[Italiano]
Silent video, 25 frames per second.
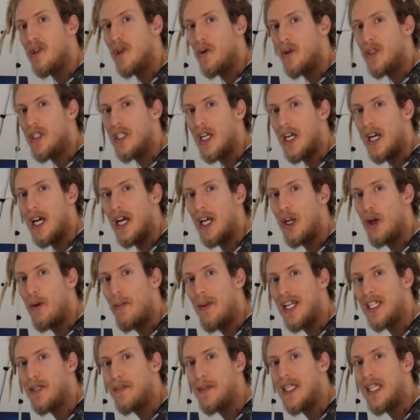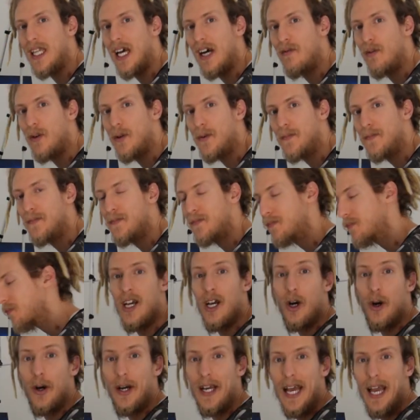Questa non me l'aspettavo.
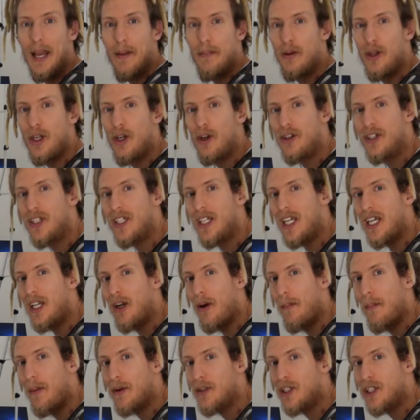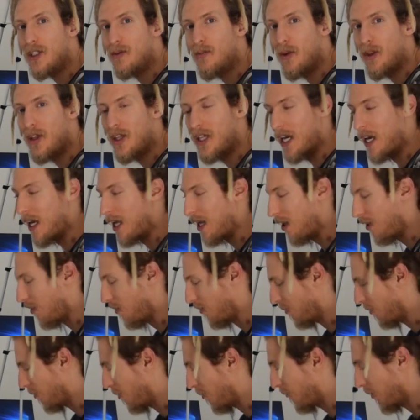Ok, più di così non posso
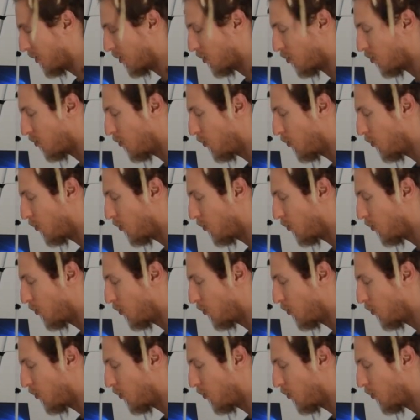smontarlo, ho fatto